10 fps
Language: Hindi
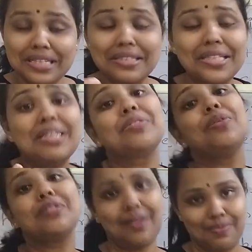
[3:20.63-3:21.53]
इस चीज
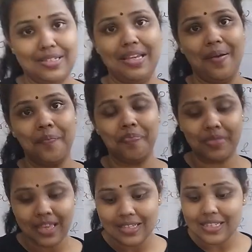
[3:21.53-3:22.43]
को समझिए
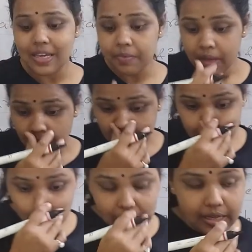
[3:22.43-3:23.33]
ठीक है
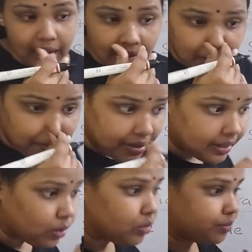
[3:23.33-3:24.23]
तो यहां पर
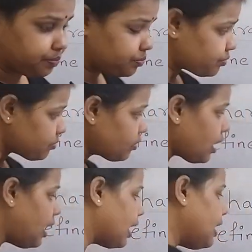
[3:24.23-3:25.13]
देखो
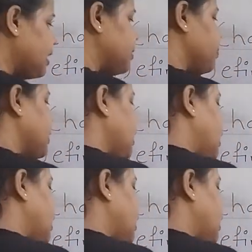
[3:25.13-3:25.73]
अगर हम